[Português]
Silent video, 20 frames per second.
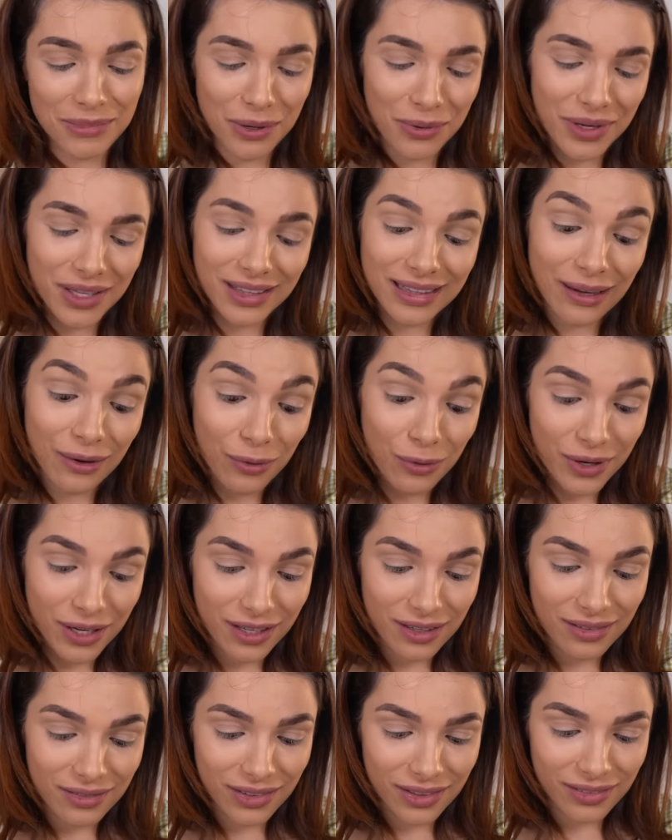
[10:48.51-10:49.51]
Minha unha tá
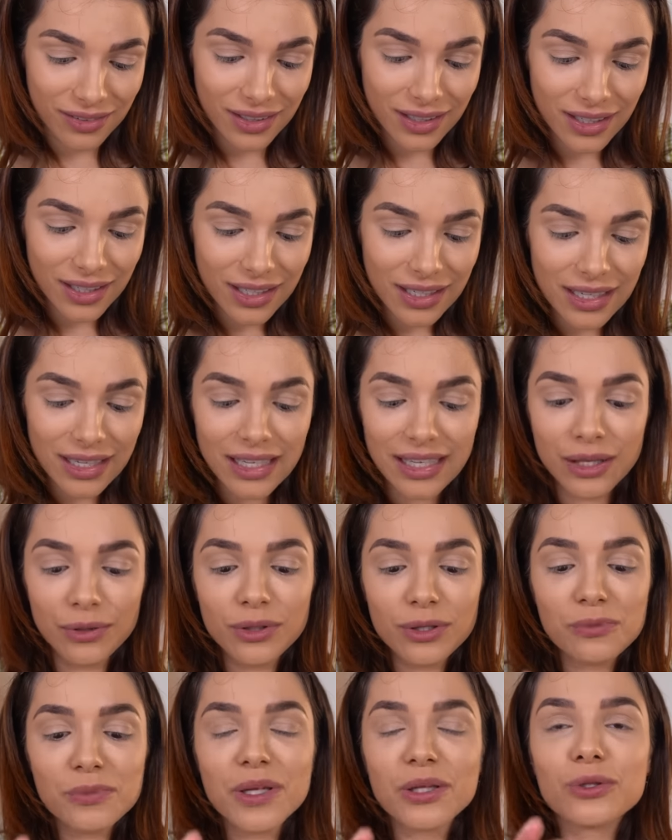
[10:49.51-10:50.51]
horrível. E o
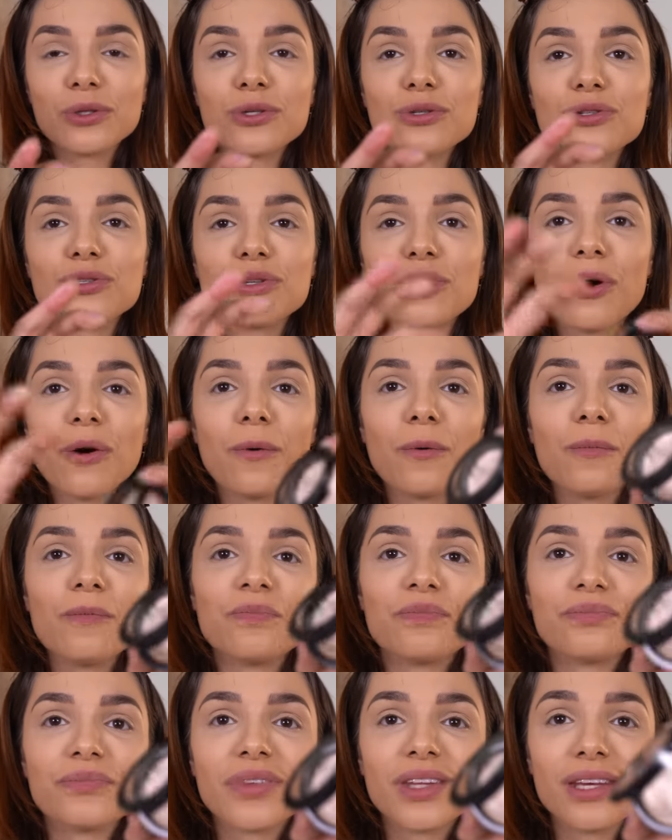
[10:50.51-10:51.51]
iluminador sol,
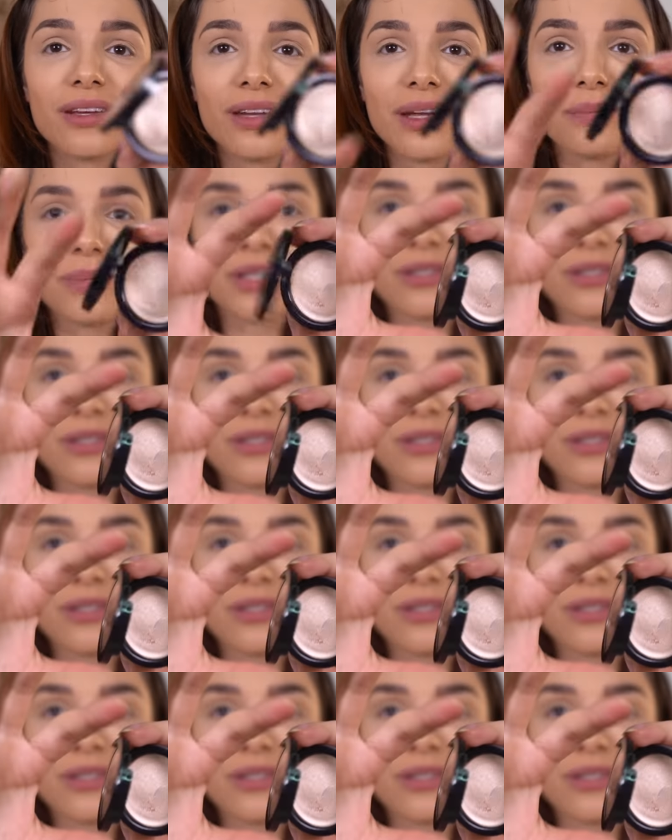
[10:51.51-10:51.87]
que eu nem